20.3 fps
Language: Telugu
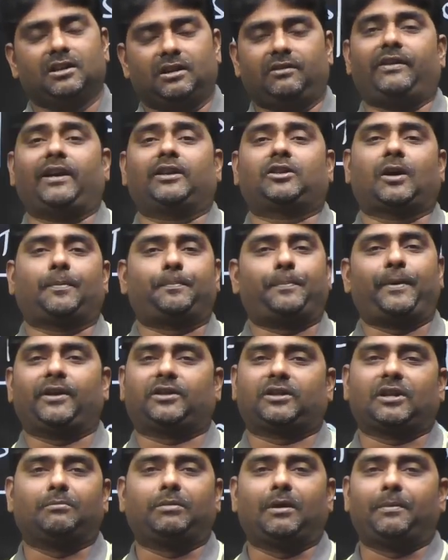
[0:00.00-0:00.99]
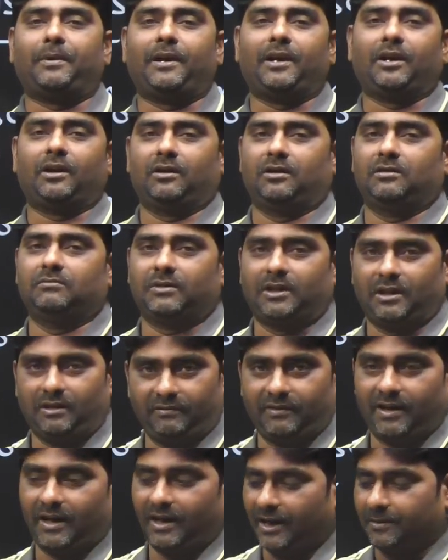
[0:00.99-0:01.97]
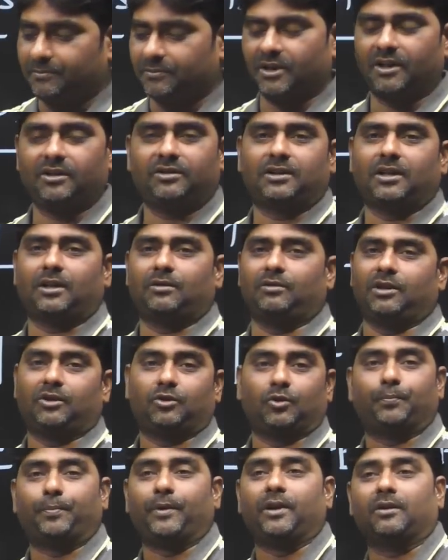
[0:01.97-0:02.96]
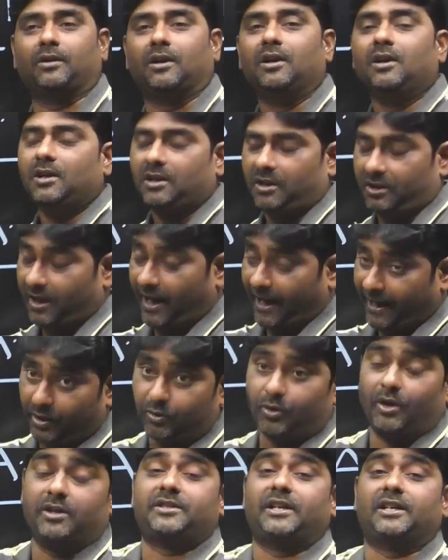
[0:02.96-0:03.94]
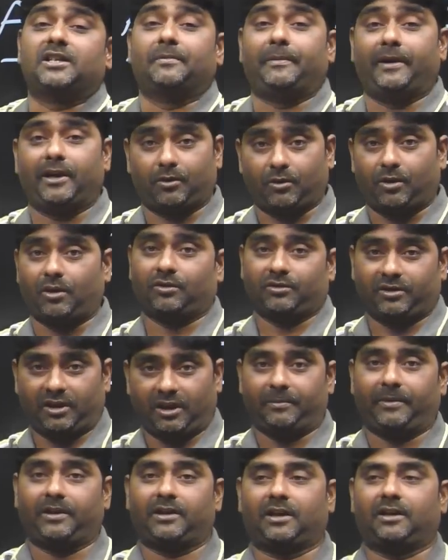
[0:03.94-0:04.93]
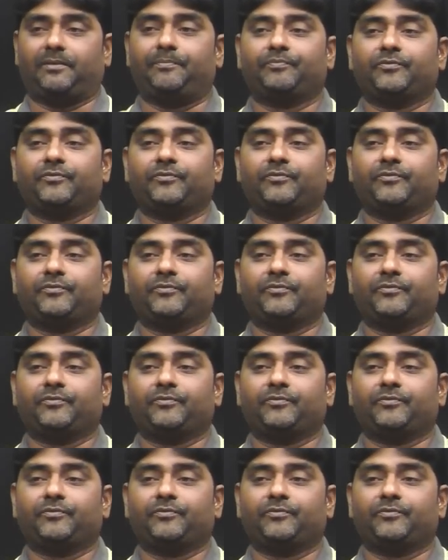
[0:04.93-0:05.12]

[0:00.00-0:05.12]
ఇవే తప్పేస్తే బబ్లింగ్లో మరి వాళ్ళు ఏం చేస్తారు ఇది సుప్రీం ఇది హైకోర్టు జడ్జిమెంట్ కూడా ఉంది దీని మీద